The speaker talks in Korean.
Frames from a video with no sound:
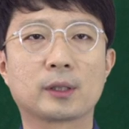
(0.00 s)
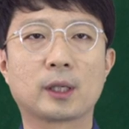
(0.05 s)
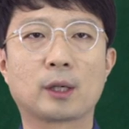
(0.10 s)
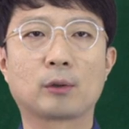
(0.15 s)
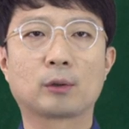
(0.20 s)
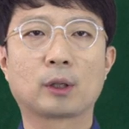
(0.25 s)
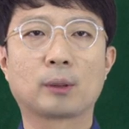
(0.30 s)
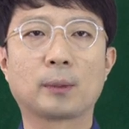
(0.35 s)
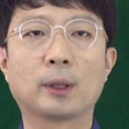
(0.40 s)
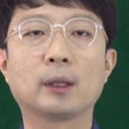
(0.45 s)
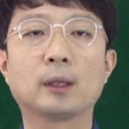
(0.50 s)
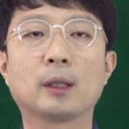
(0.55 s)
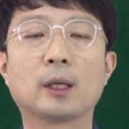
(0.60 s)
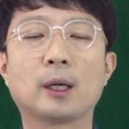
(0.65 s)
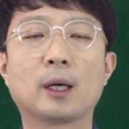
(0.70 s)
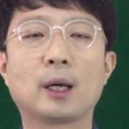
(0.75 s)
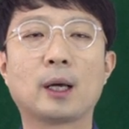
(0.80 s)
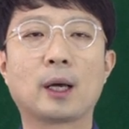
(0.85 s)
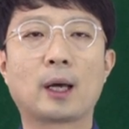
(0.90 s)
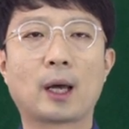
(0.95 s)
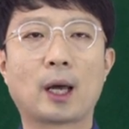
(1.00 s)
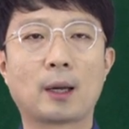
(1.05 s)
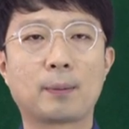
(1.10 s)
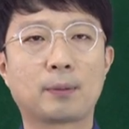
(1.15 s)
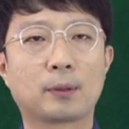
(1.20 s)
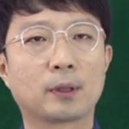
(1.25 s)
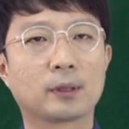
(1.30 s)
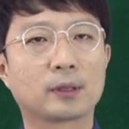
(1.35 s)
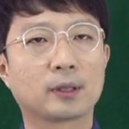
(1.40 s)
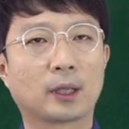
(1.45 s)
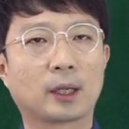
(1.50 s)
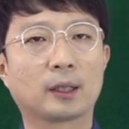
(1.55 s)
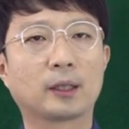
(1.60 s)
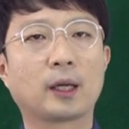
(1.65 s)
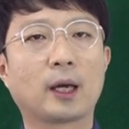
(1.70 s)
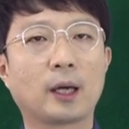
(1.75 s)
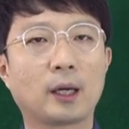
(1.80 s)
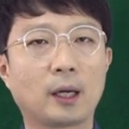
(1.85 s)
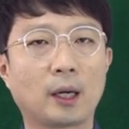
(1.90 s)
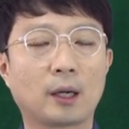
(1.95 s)
사용되면 A+가
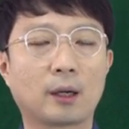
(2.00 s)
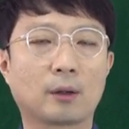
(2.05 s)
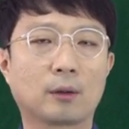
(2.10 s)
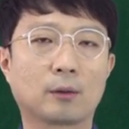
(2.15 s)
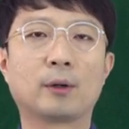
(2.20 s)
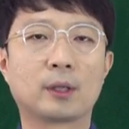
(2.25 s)
아닌 A예요.